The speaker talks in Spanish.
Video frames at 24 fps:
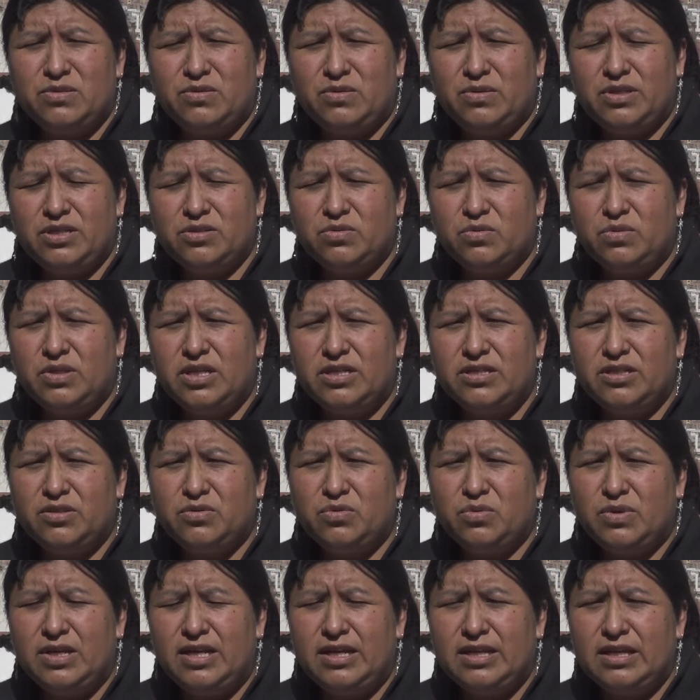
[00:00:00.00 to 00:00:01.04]
¿no? Es una
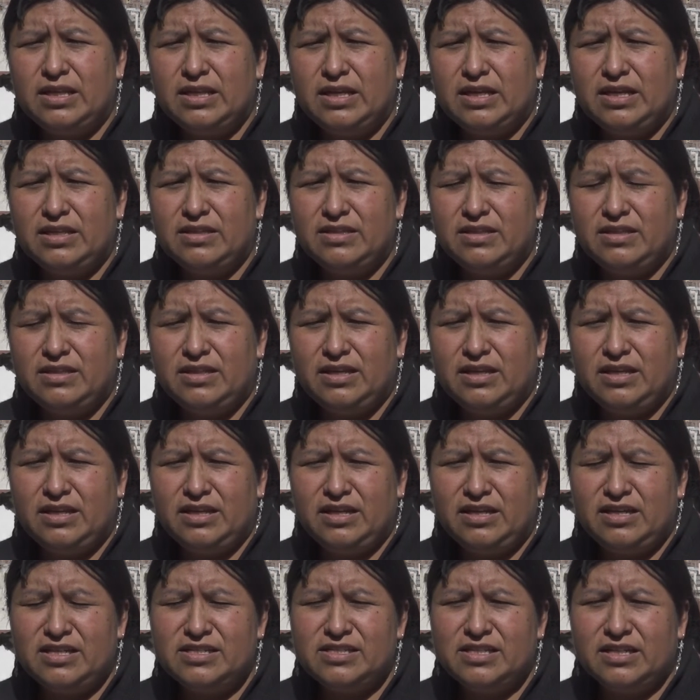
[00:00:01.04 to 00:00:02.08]
ritualidad de,
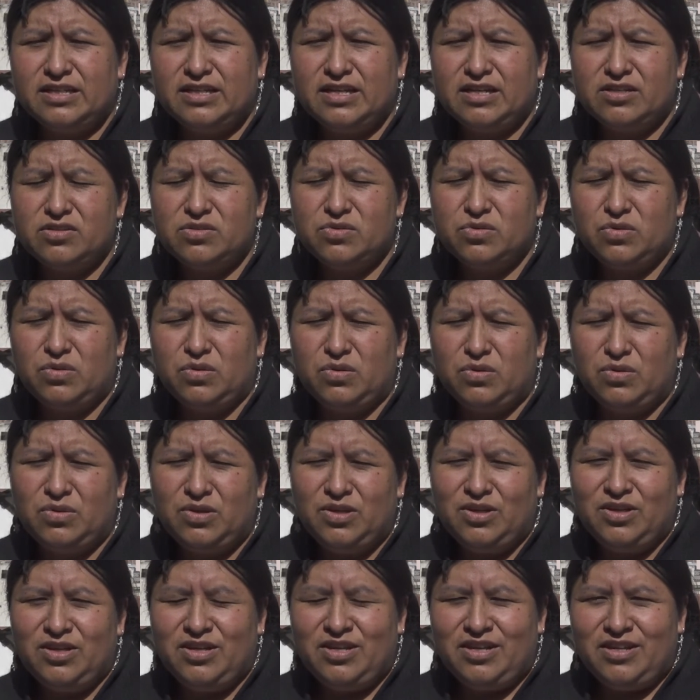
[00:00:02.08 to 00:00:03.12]
en este caso,
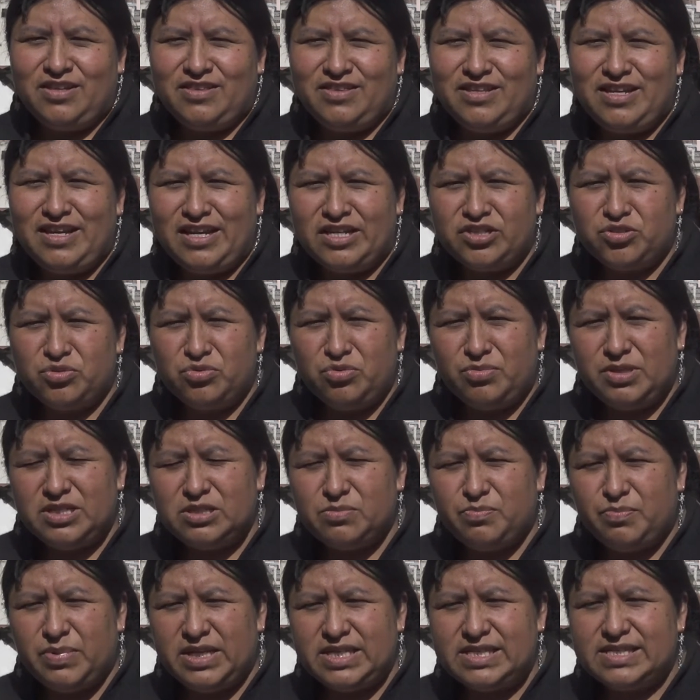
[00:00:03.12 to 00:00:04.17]
de las
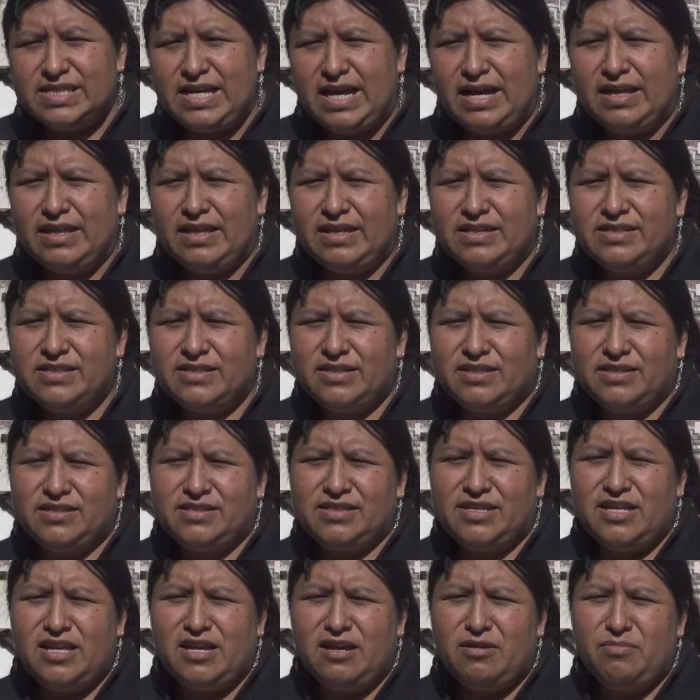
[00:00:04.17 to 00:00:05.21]
nubes pesadas que
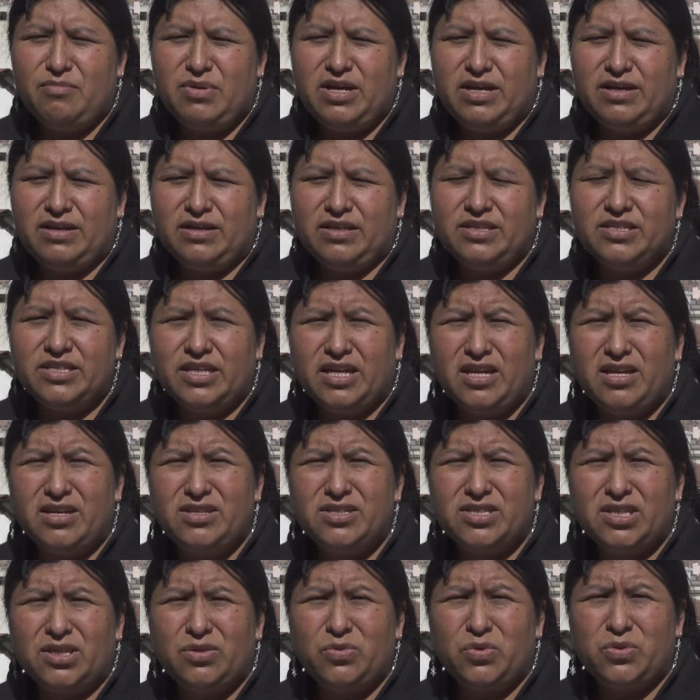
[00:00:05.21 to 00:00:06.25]
se llaman
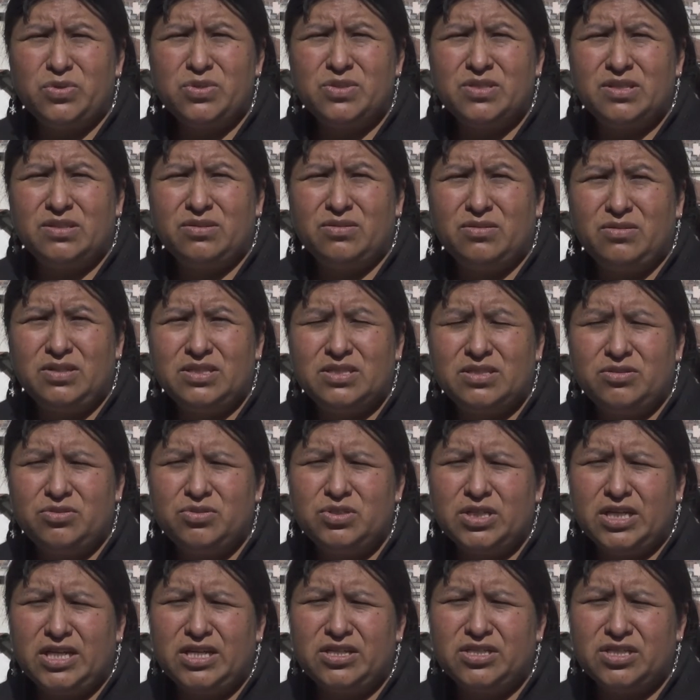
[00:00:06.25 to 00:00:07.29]
chiarchivos, ¿no? Estos
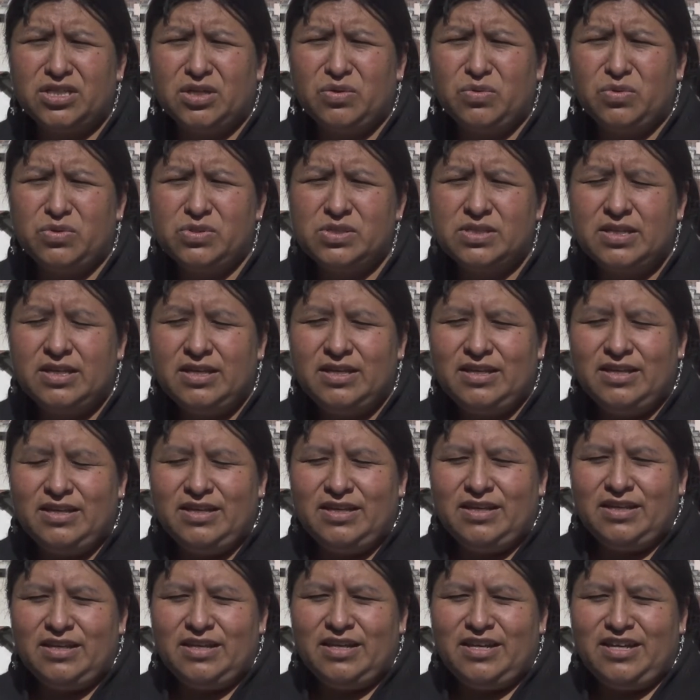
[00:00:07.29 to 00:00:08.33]
chiarchivos
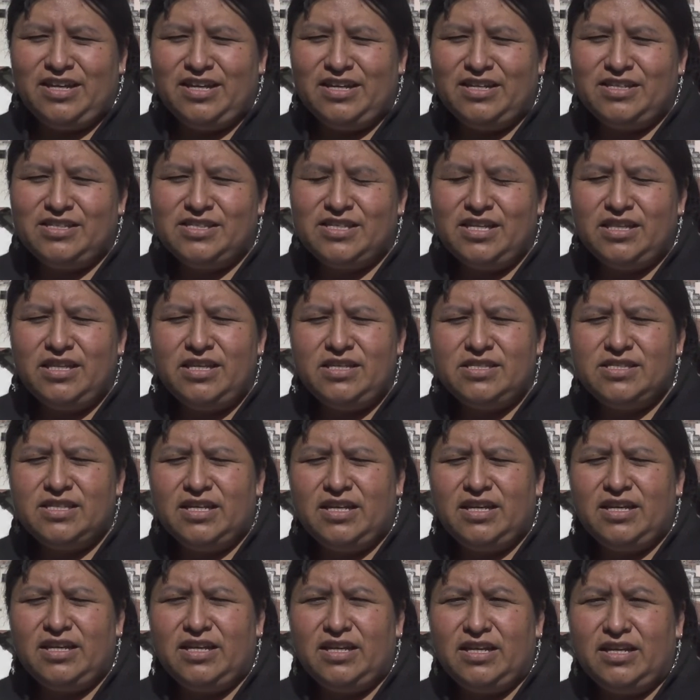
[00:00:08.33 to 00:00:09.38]
eh, se
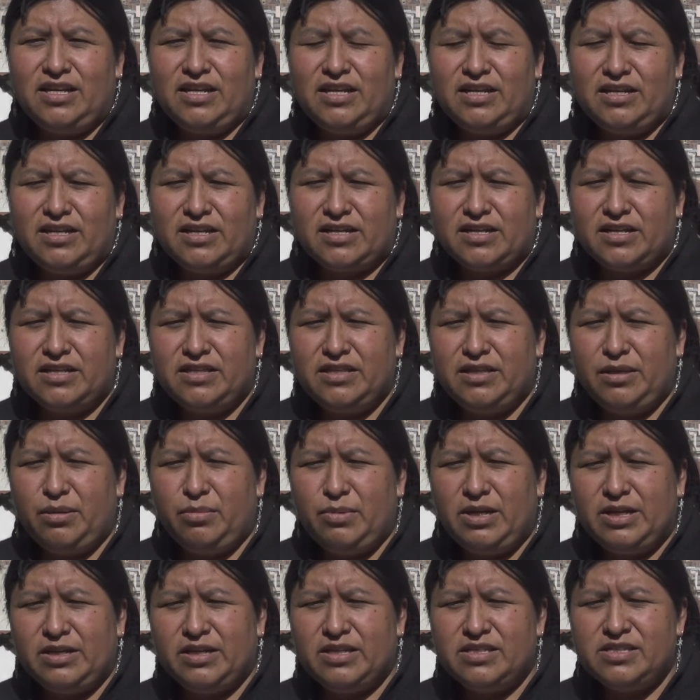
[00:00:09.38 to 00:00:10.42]
dice en la
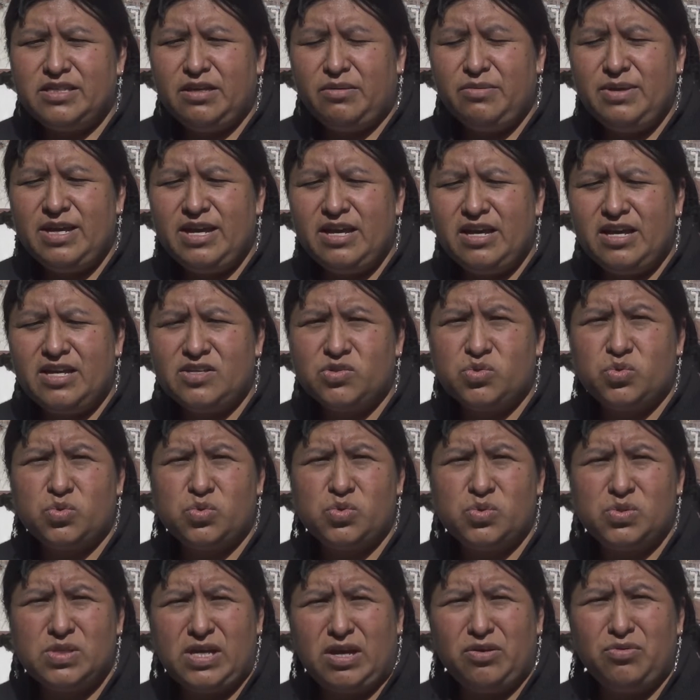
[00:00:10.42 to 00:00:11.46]
narrativa que se había
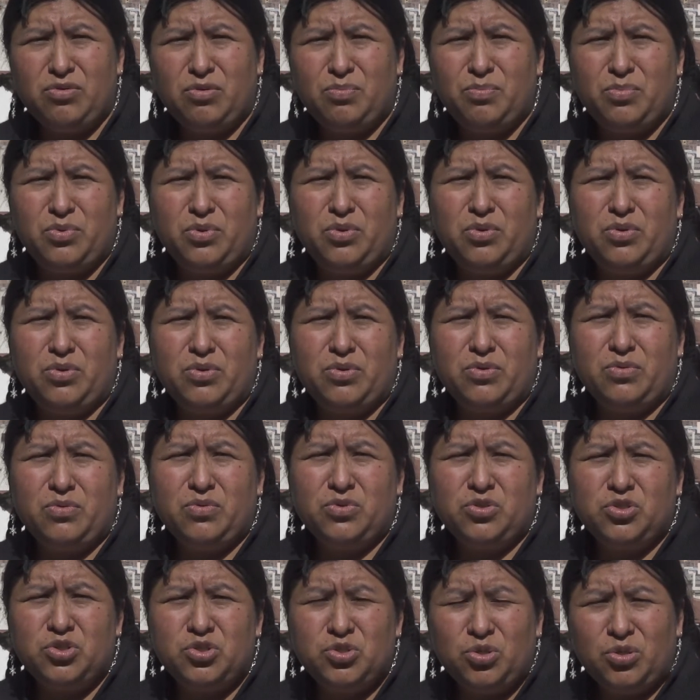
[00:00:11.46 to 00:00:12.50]
asustado por
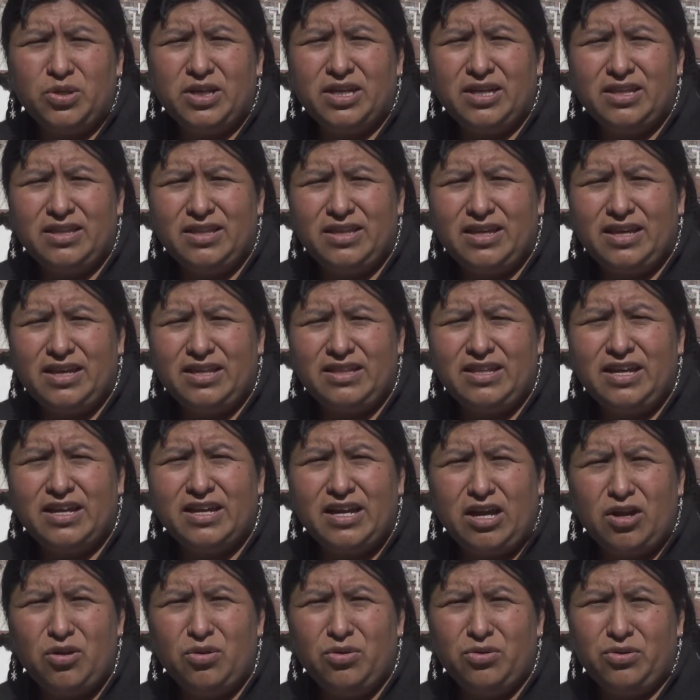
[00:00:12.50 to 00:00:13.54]
un choque de, de
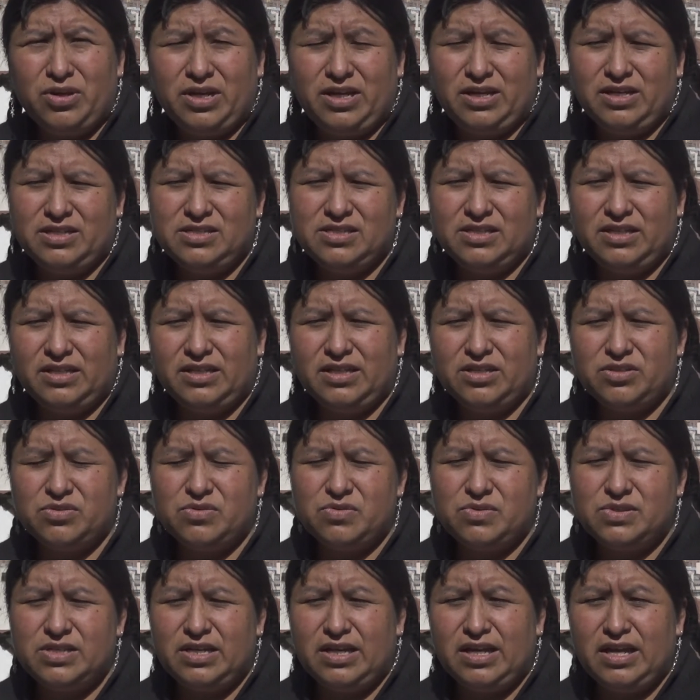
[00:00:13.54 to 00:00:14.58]
calor, en este
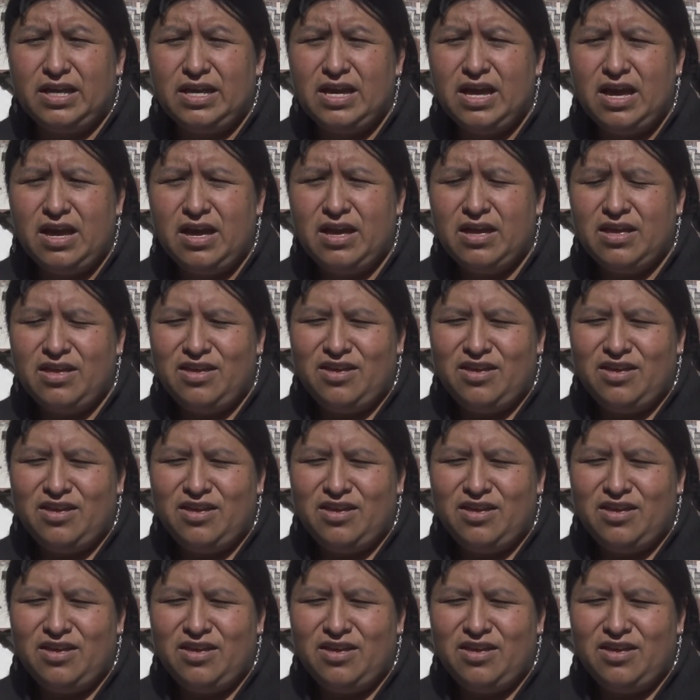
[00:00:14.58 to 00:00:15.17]
caso sería